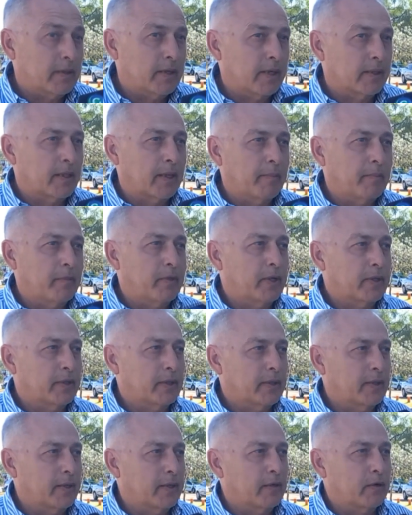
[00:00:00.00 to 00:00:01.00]
tratamos
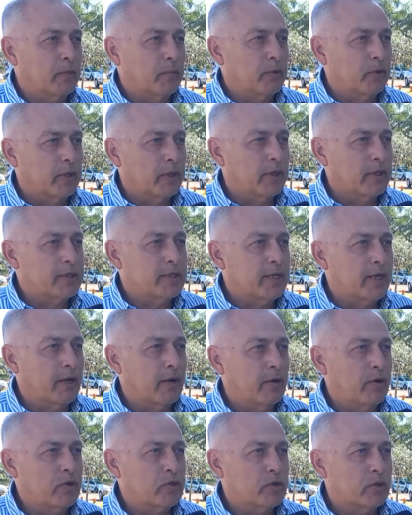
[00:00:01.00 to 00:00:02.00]
atender, como te
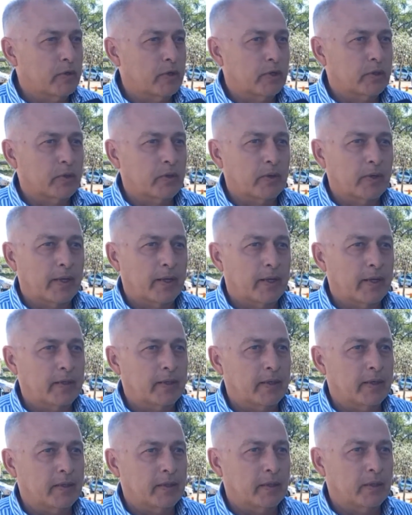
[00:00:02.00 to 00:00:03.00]
decía hoy, sobre todo a la
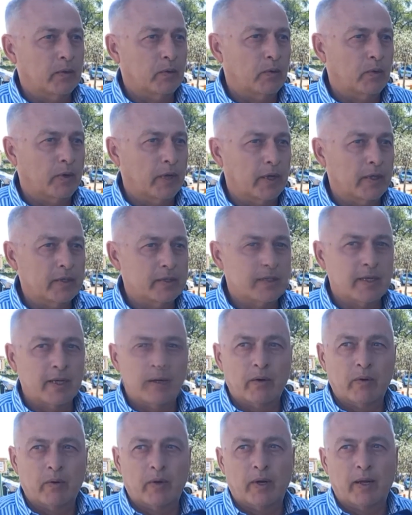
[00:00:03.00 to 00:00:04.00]
gente que tiene
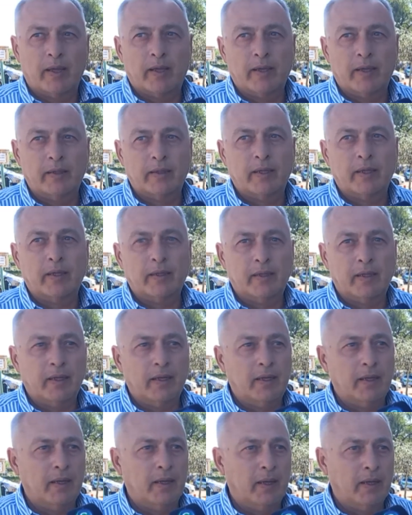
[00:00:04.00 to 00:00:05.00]
urgencia o a la gente que
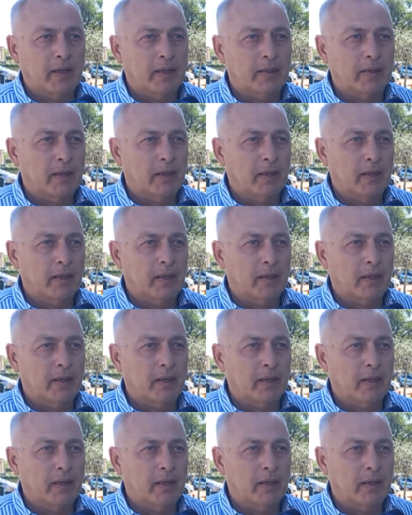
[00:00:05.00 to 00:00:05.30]
tiene,